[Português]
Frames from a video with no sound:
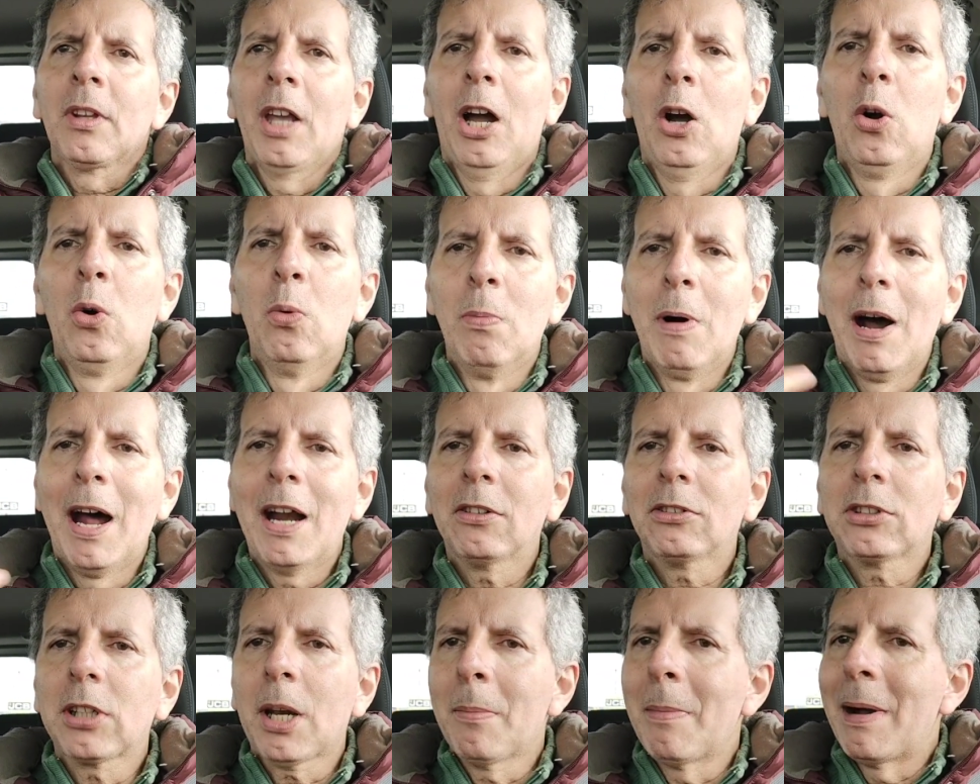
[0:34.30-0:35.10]

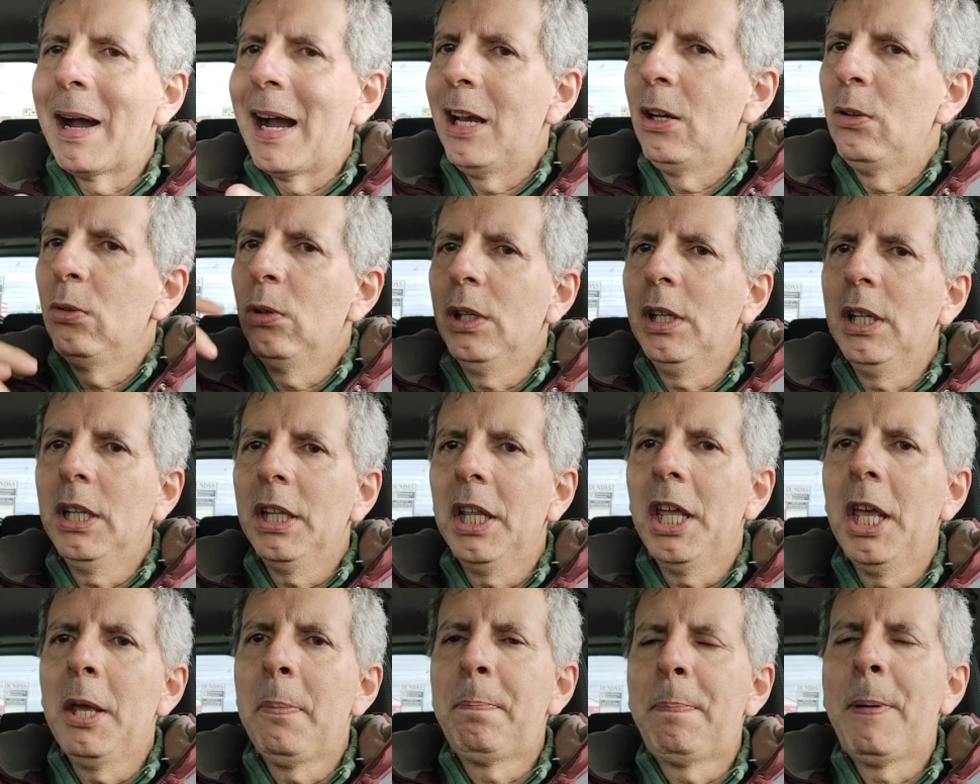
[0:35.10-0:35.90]
arrumar um trabalho
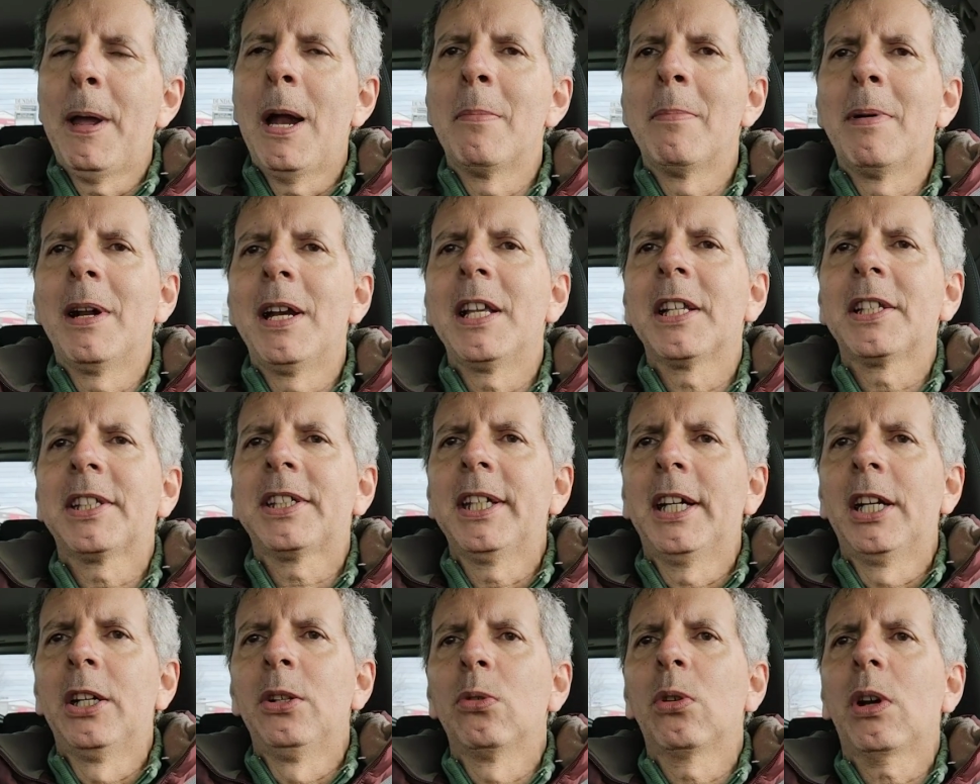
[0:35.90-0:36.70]
e
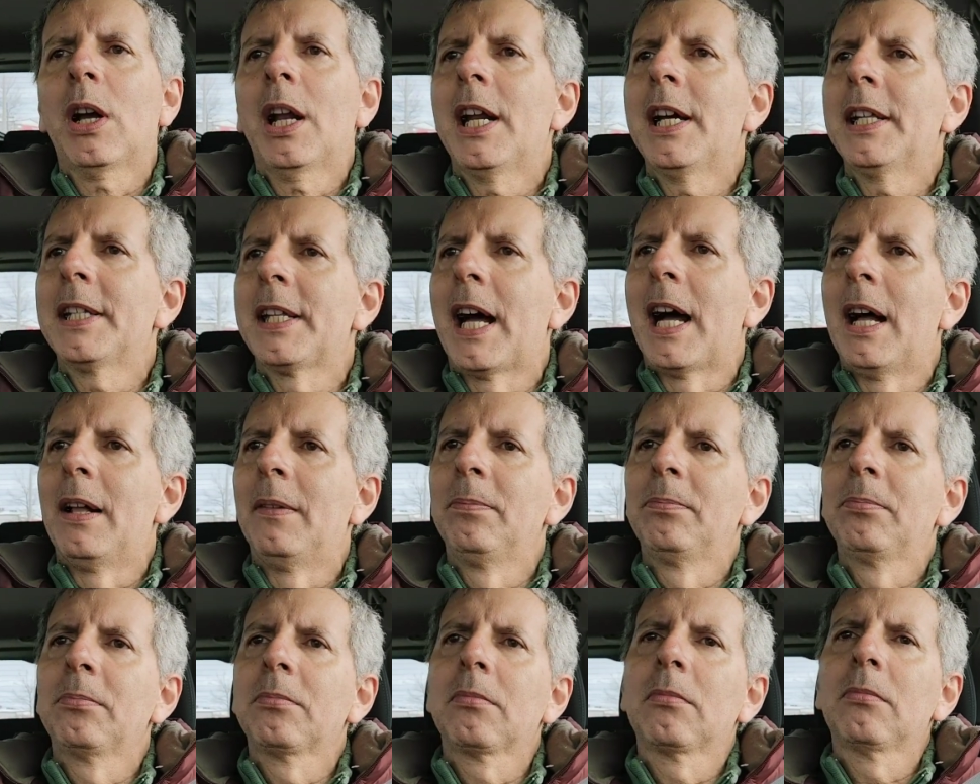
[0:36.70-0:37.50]
permanecer no Canadá.
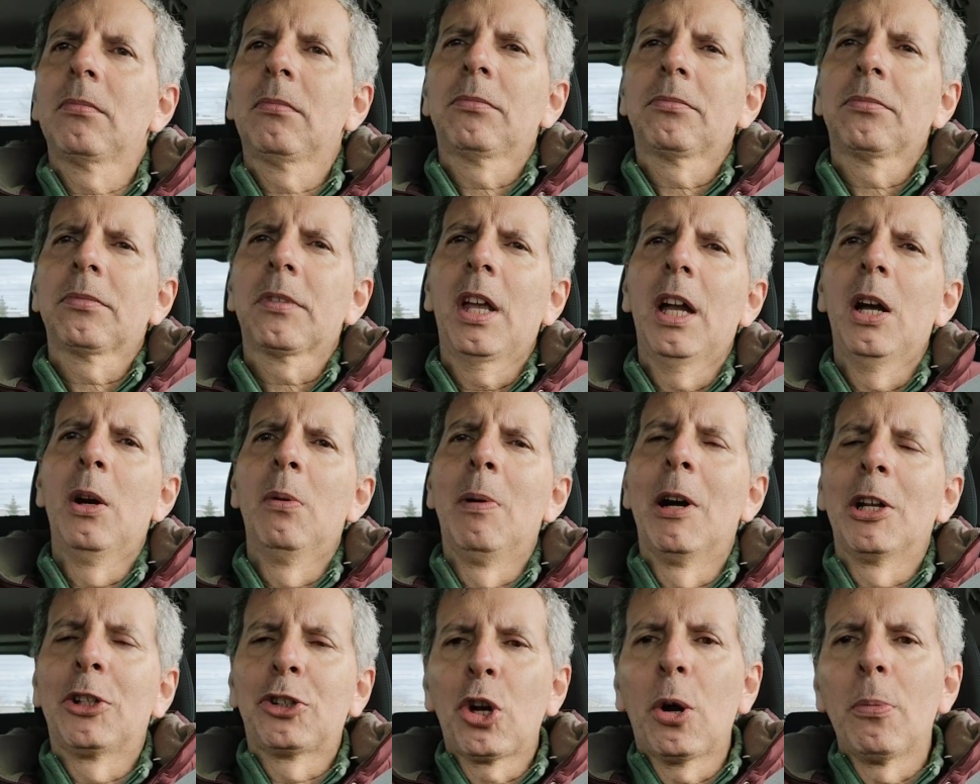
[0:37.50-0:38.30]
É
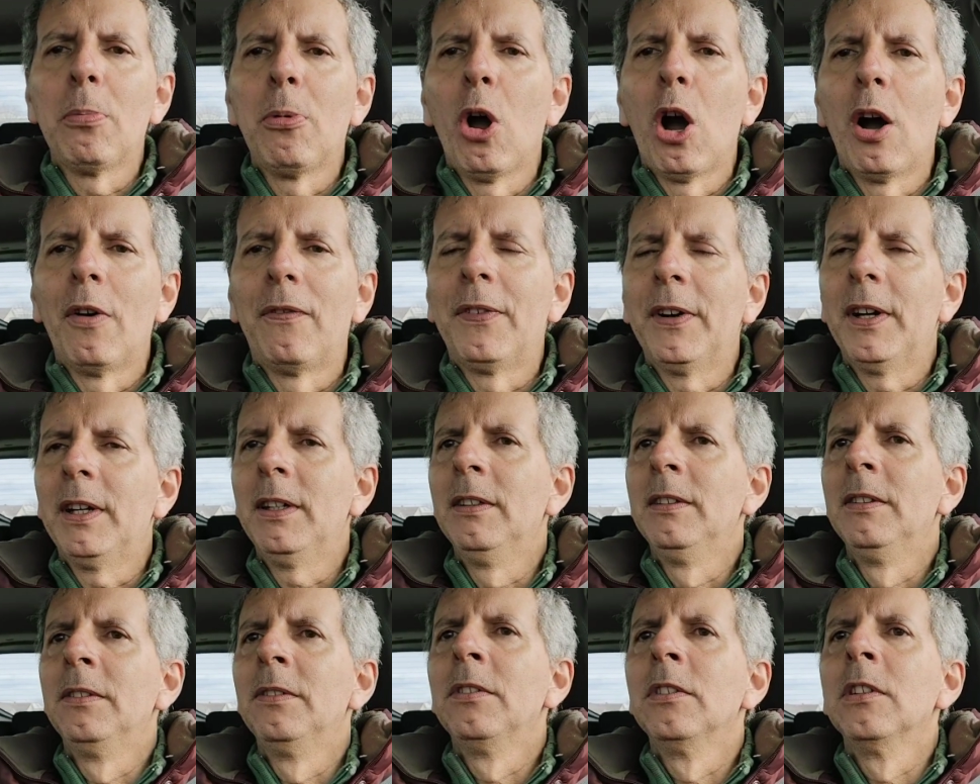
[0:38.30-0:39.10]
uma job offer.
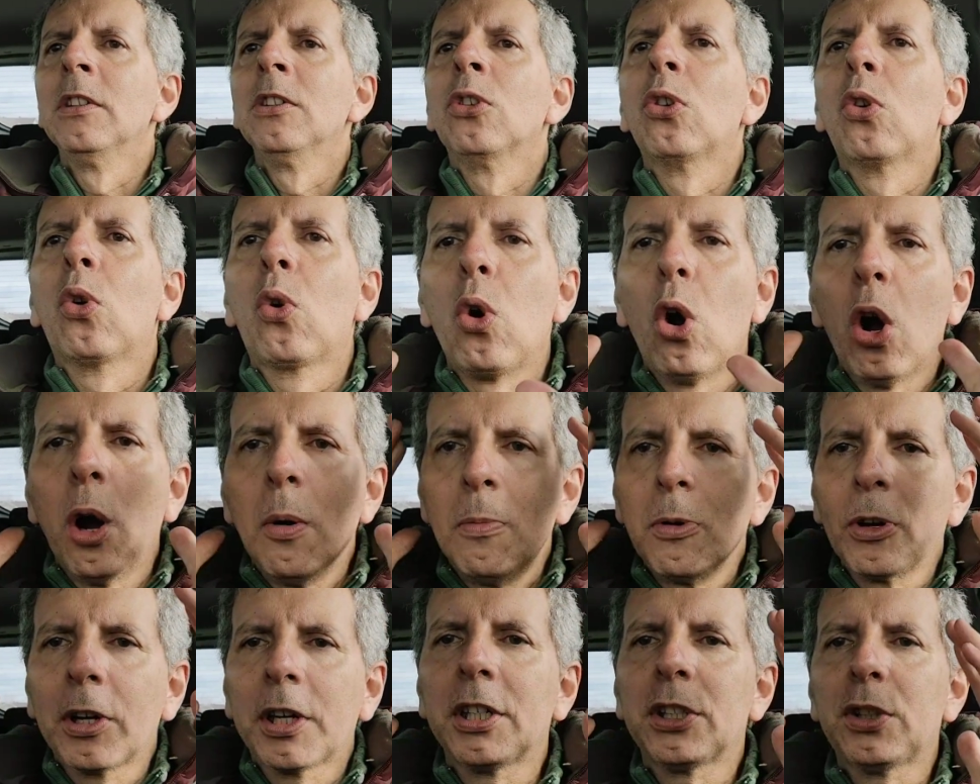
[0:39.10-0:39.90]

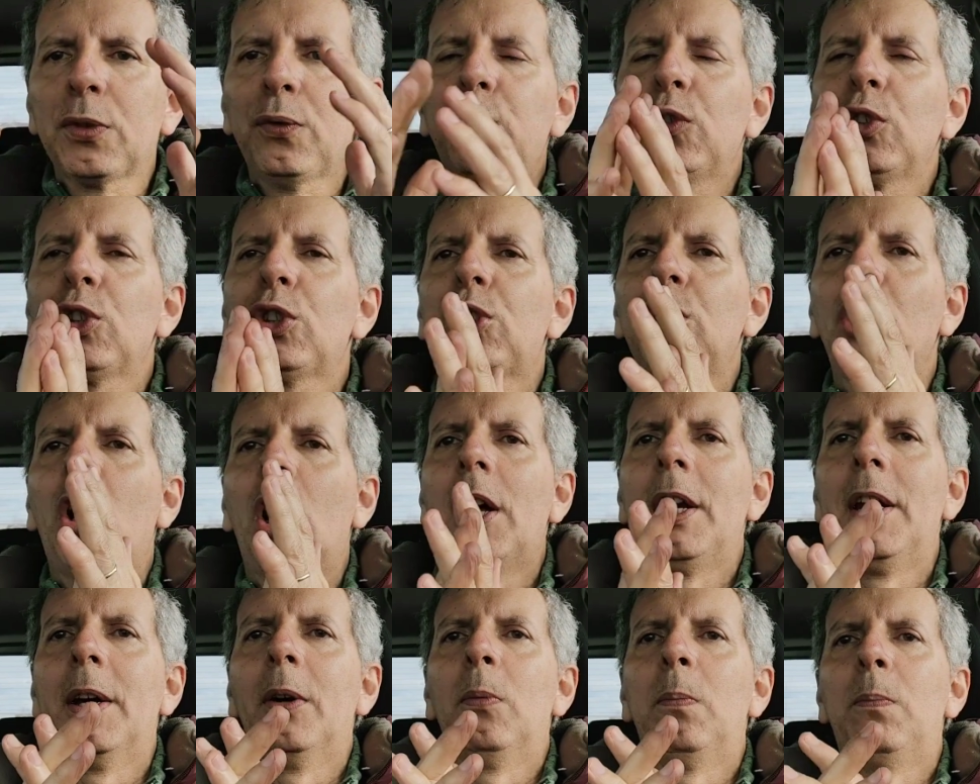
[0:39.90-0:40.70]
Como que isso
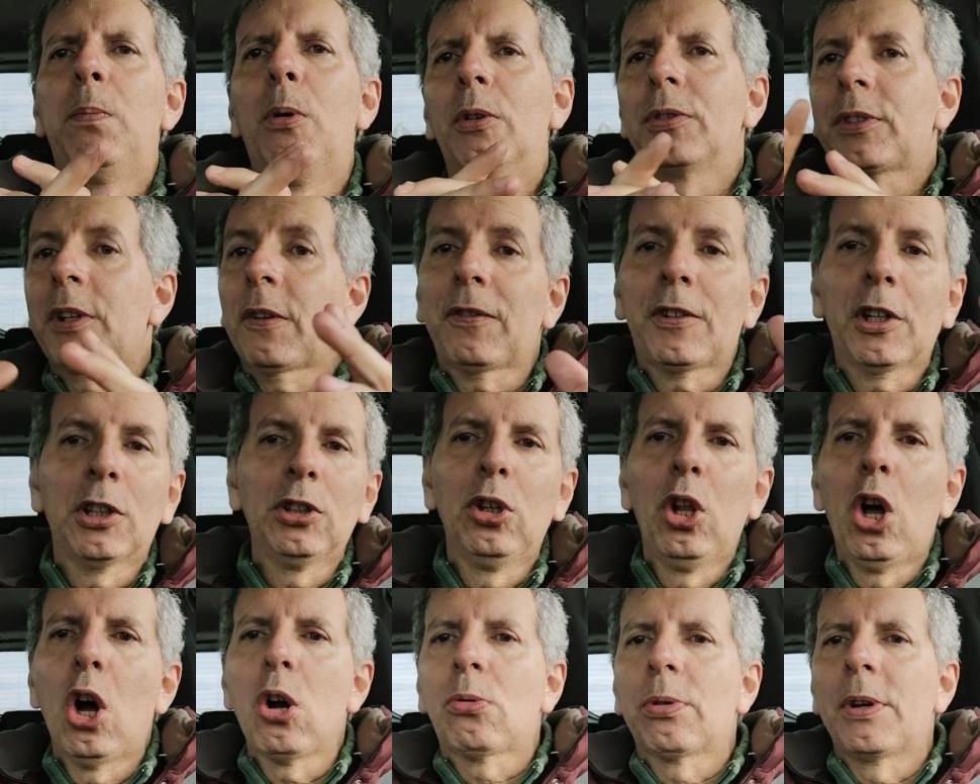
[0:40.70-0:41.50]
funciona? O povo tá
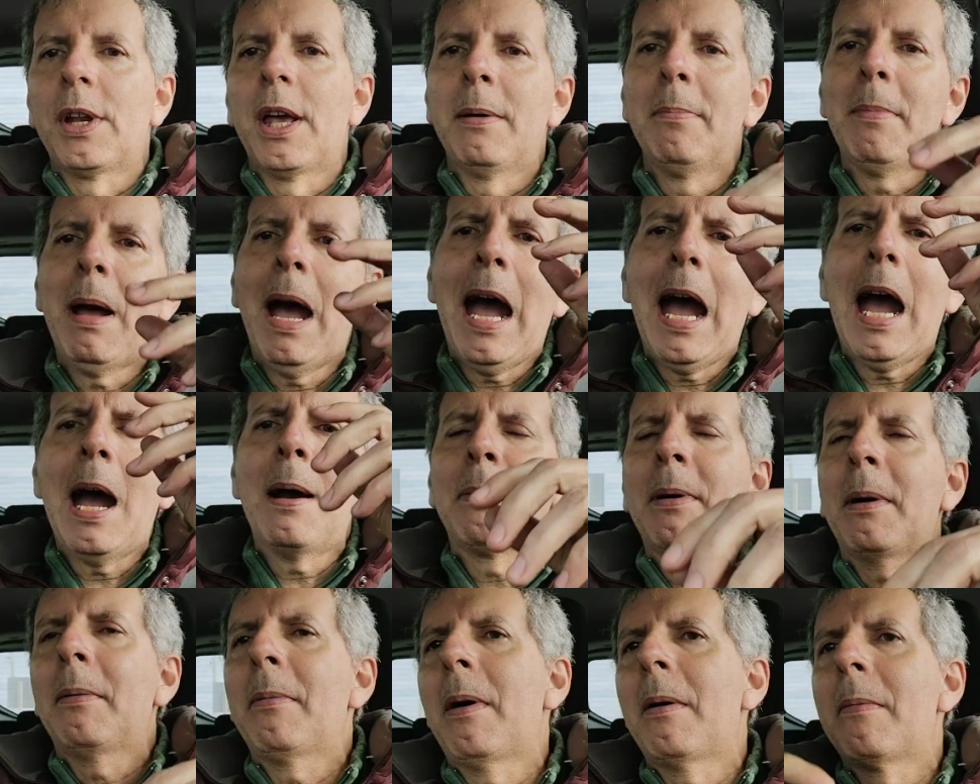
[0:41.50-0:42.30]
ficando louco, né?
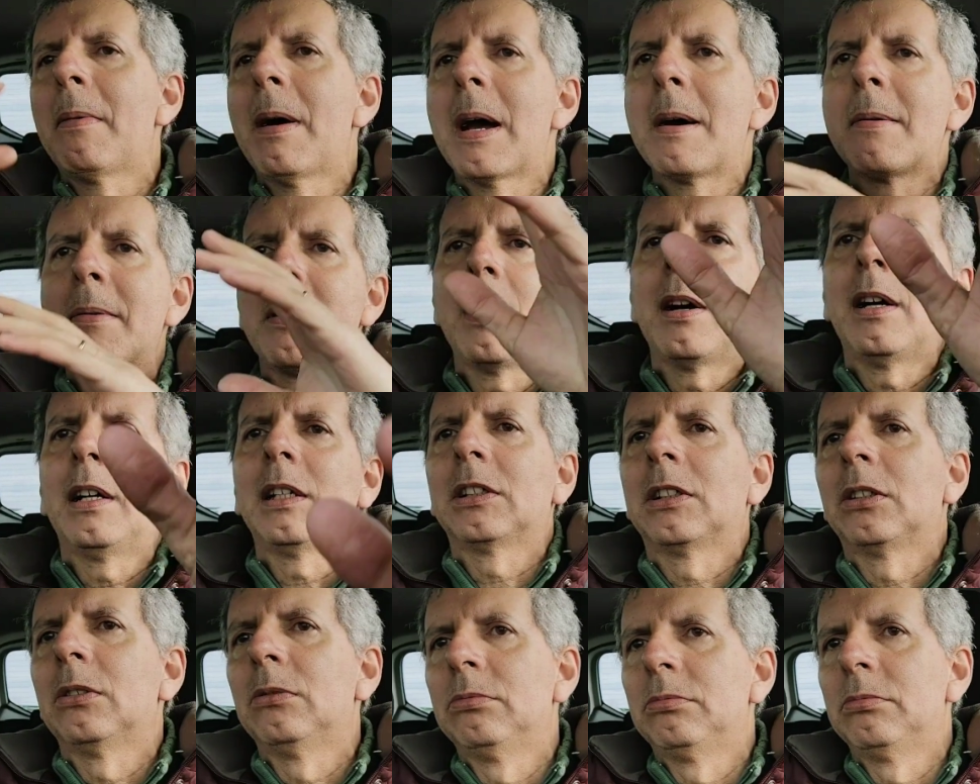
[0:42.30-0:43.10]
Ah,